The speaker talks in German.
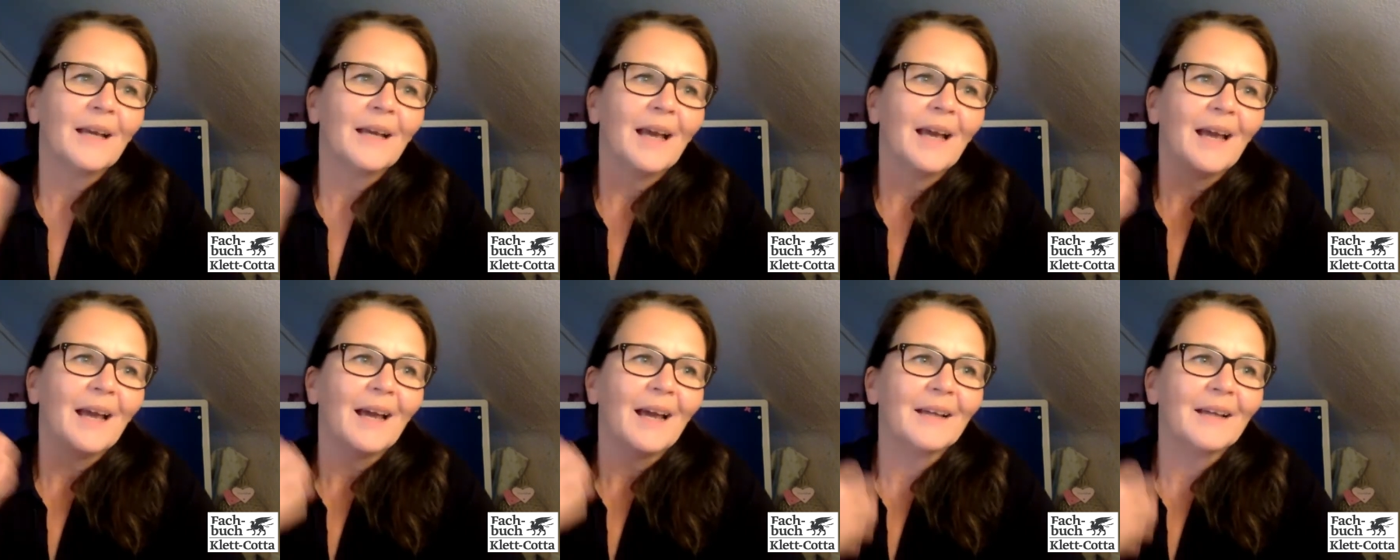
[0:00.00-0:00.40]

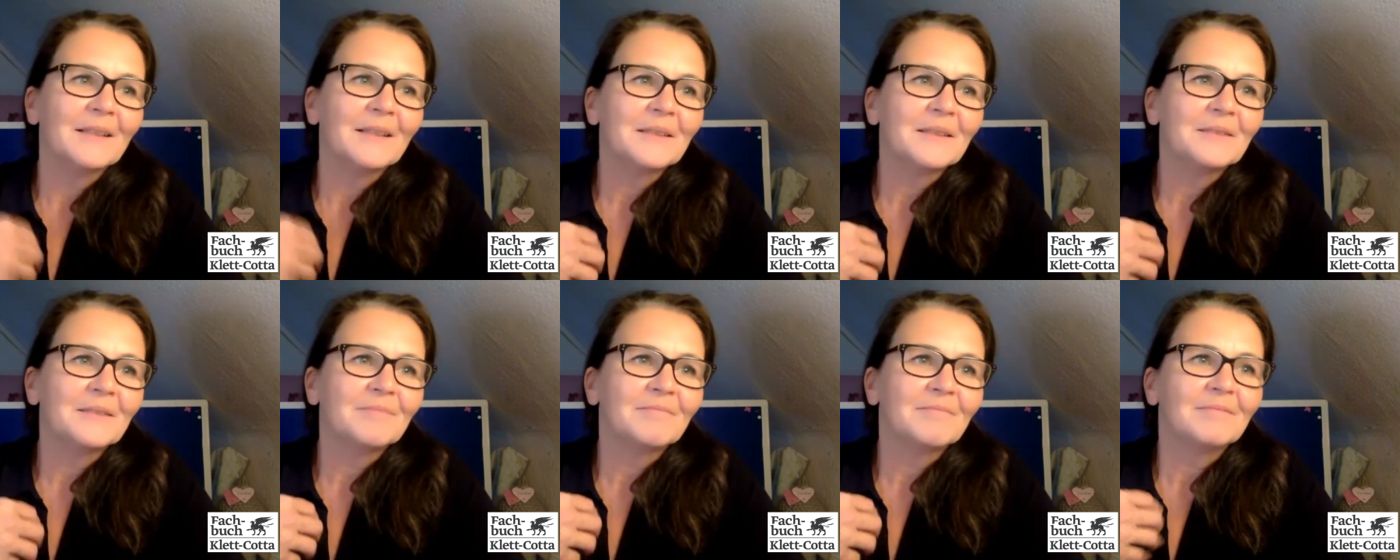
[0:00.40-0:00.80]

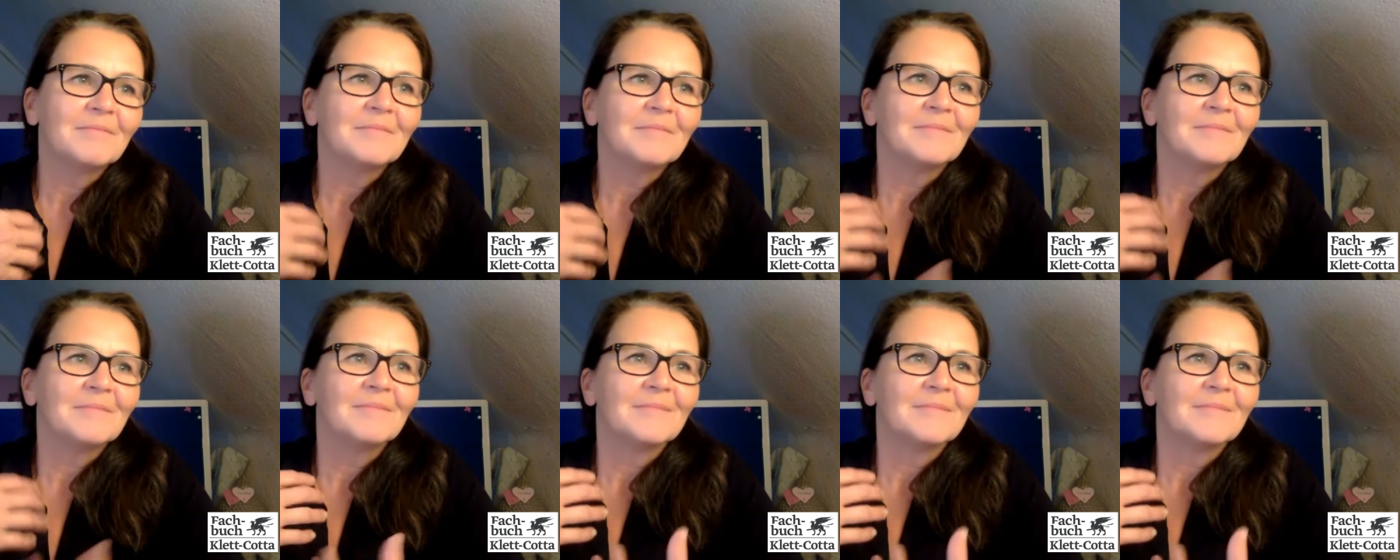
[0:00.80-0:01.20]
an,
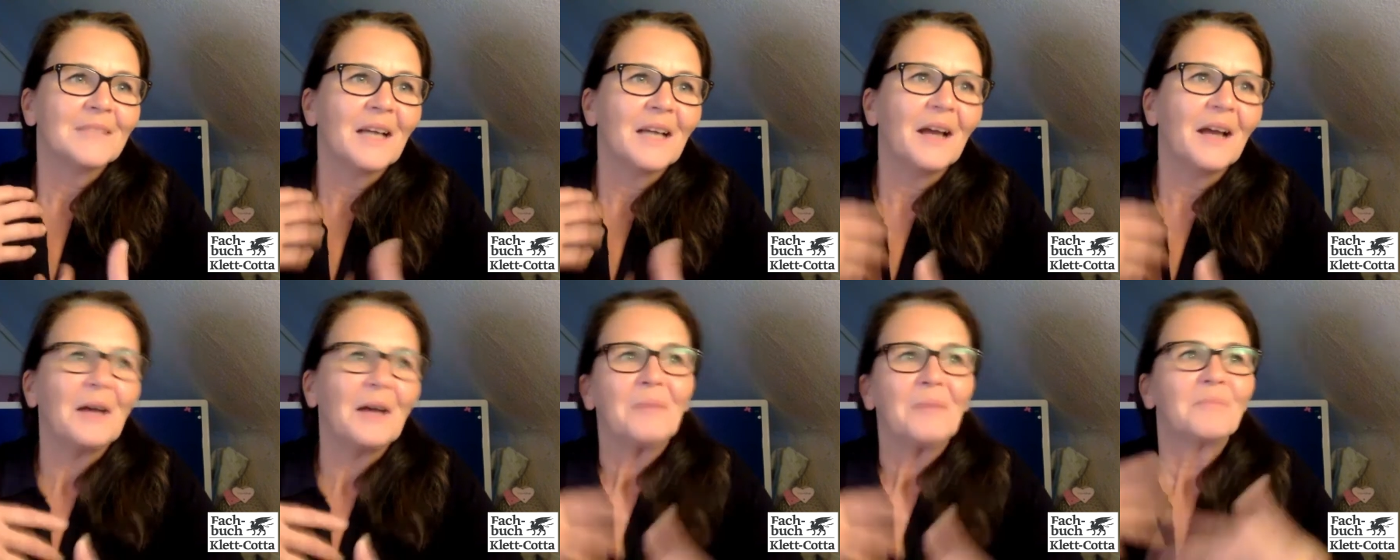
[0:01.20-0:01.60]

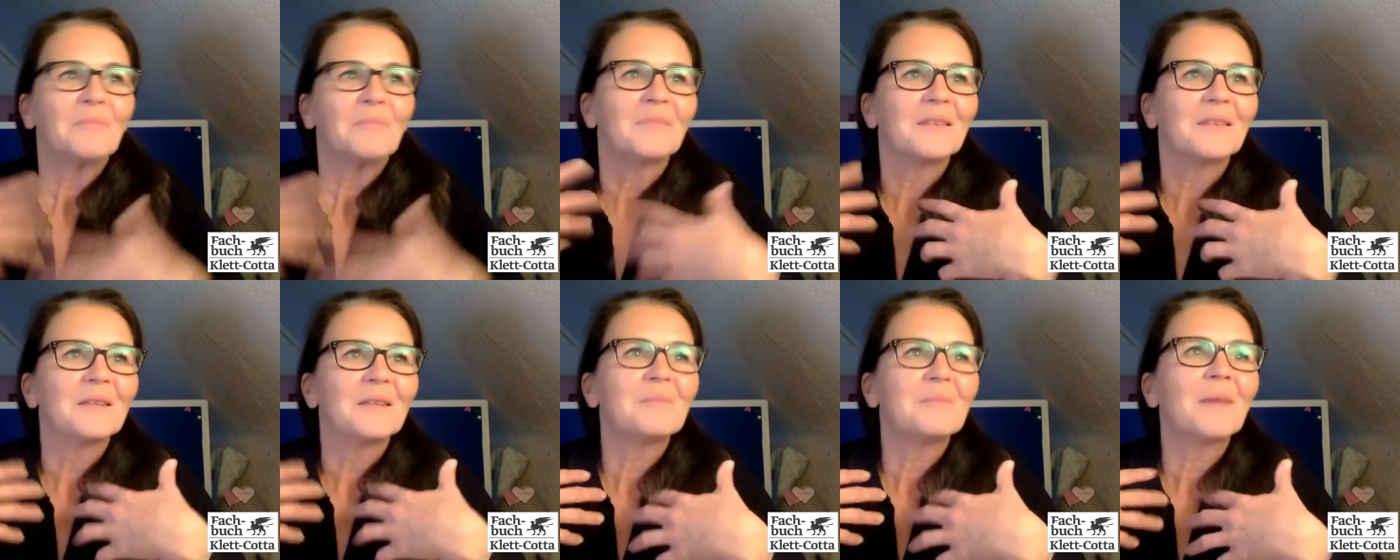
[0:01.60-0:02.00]
ja,
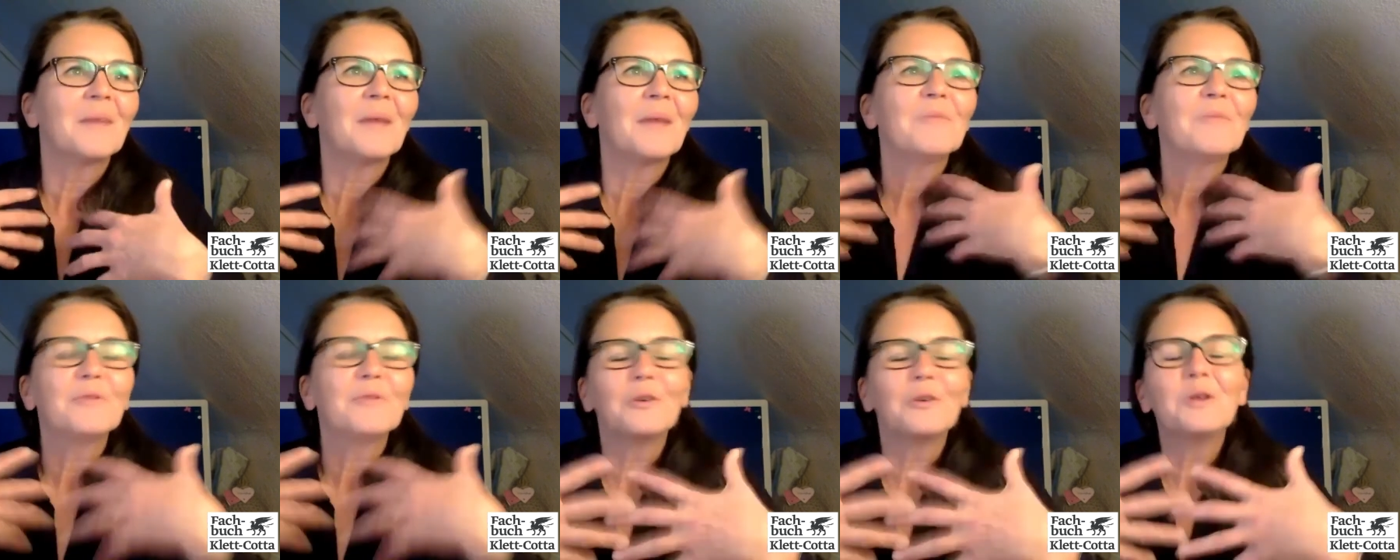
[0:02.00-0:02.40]
in
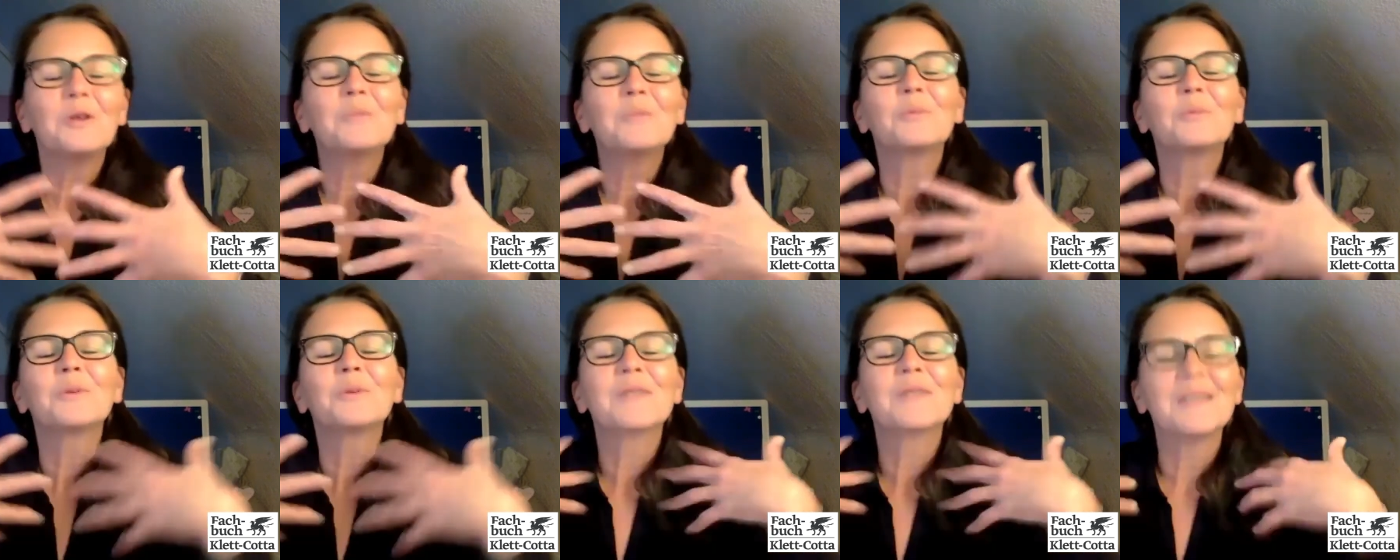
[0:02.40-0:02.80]
meinem vollen
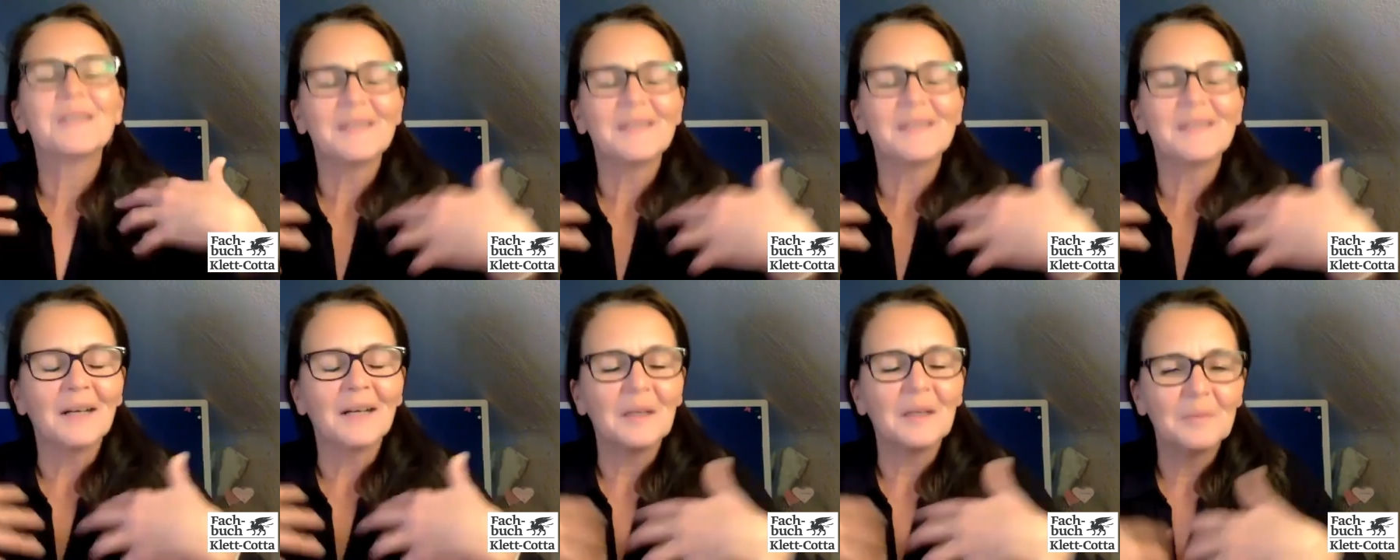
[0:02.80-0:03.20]

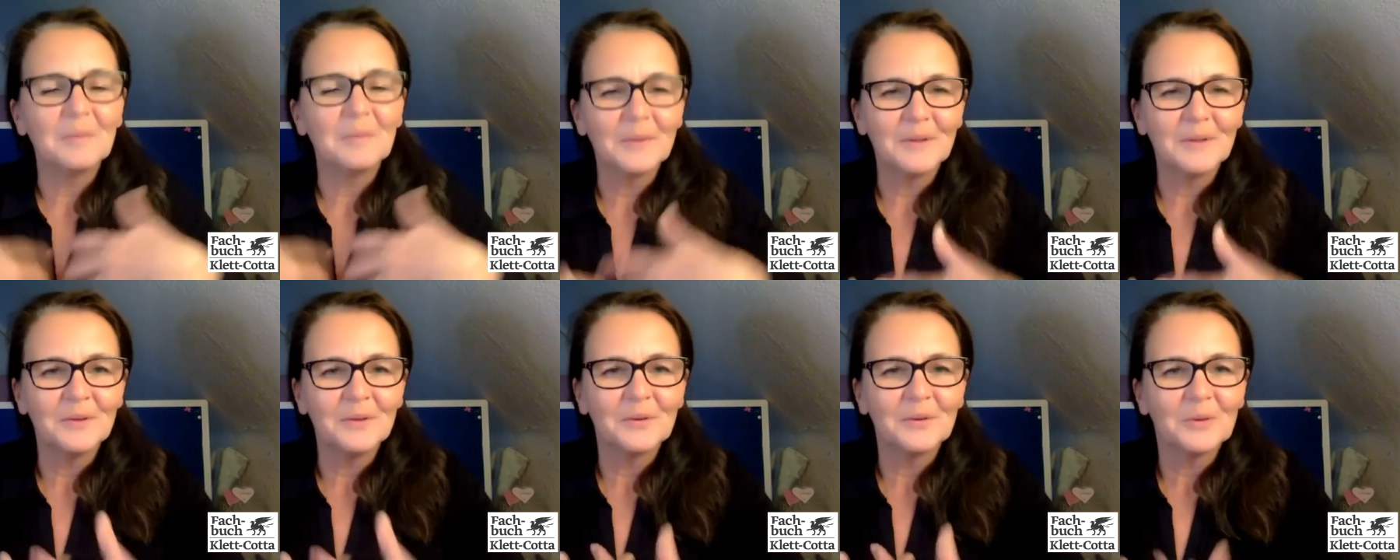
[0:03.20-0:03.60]
Potenzial
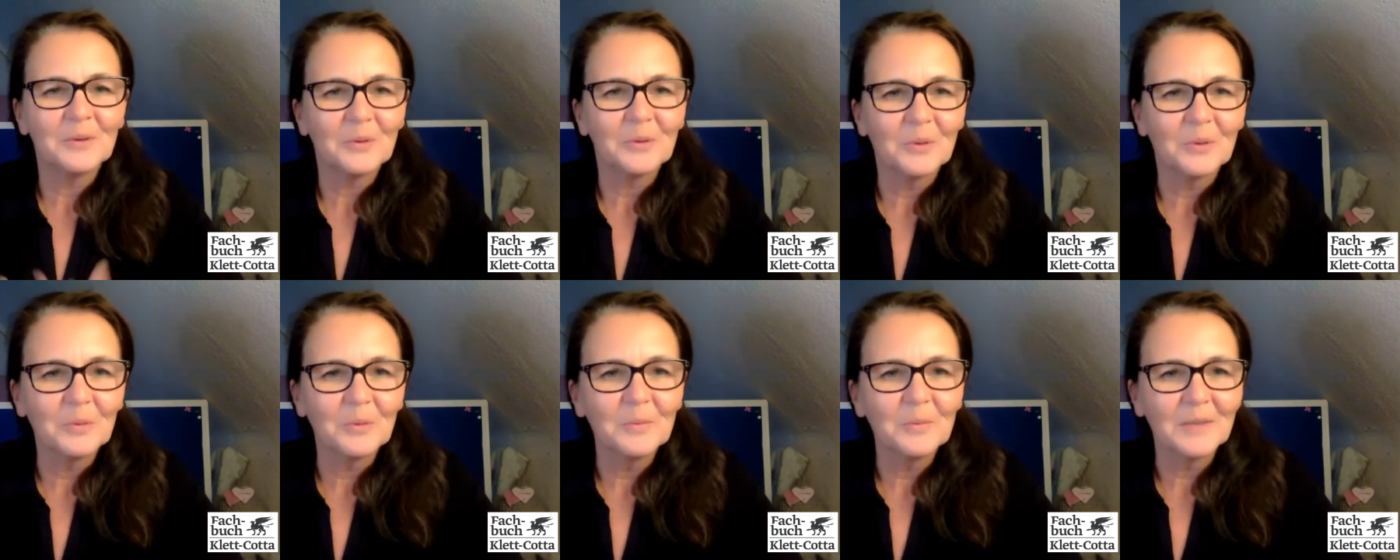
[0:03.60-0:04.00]
bin,
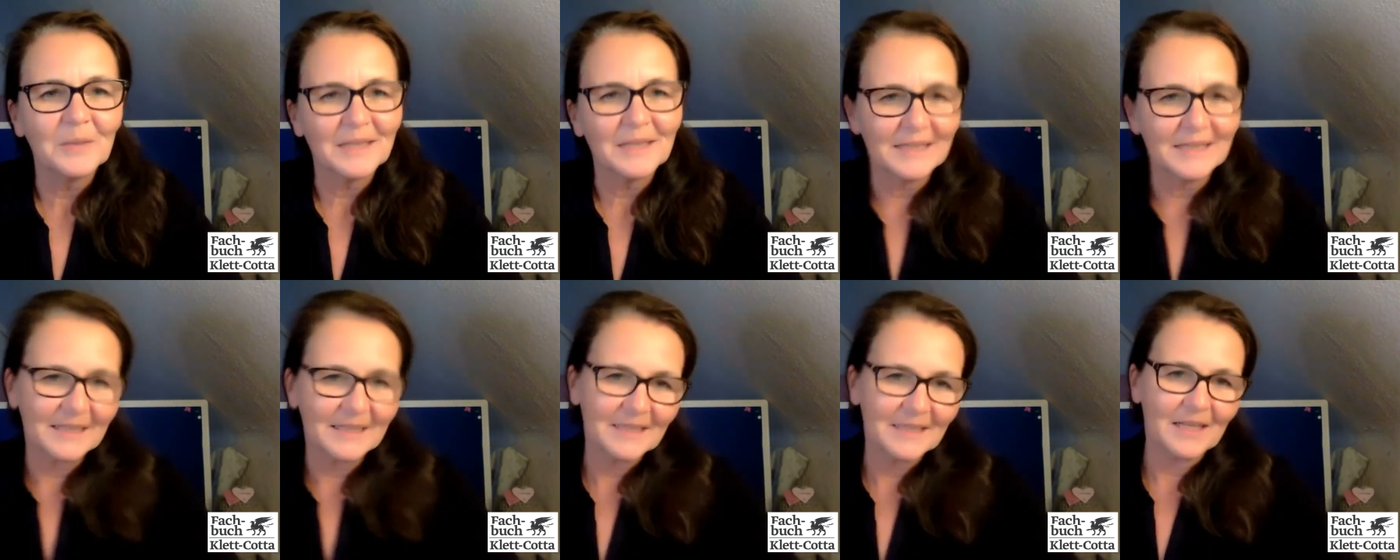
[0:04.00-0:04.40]
um
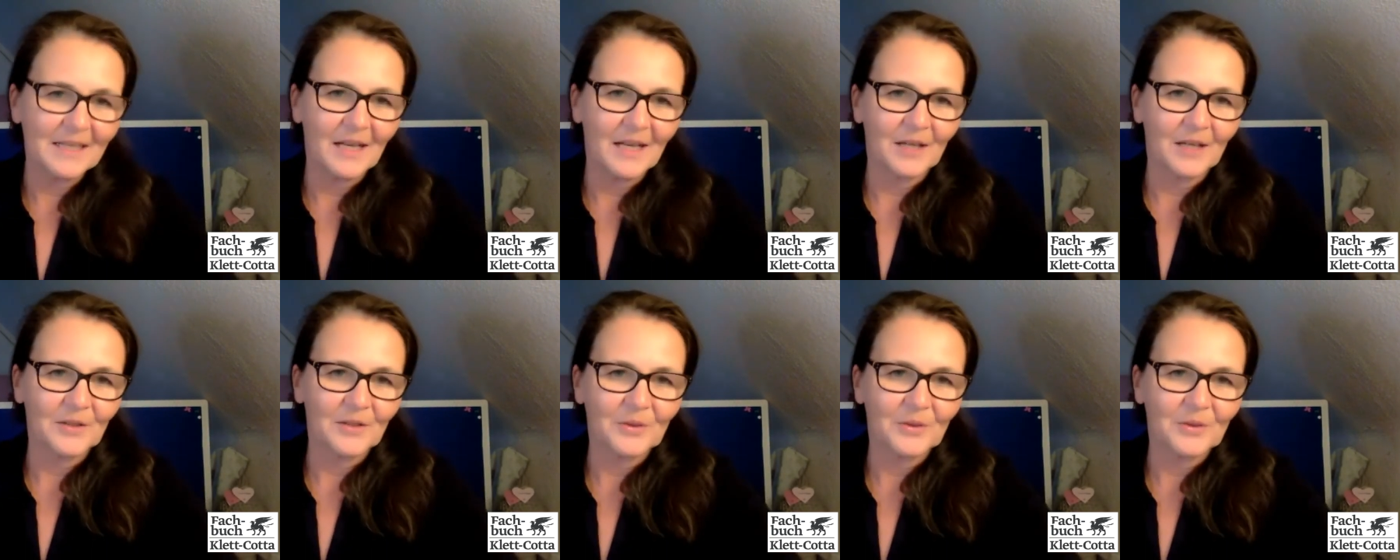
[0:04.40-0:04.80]
richtig
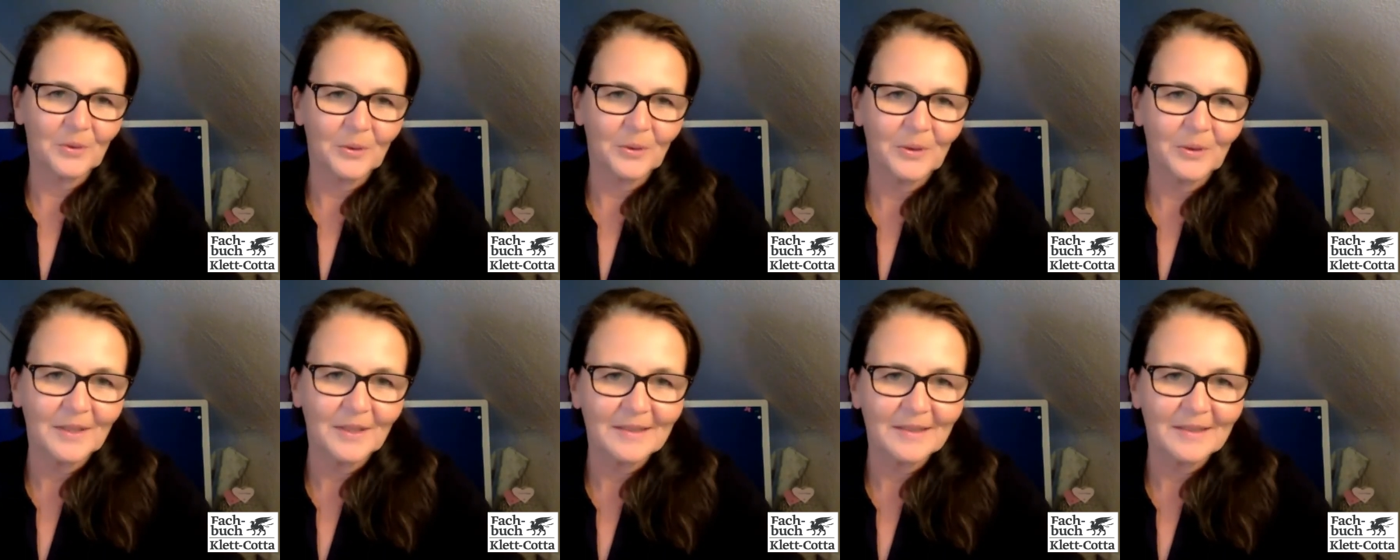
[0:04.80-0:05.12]
lernen zu können.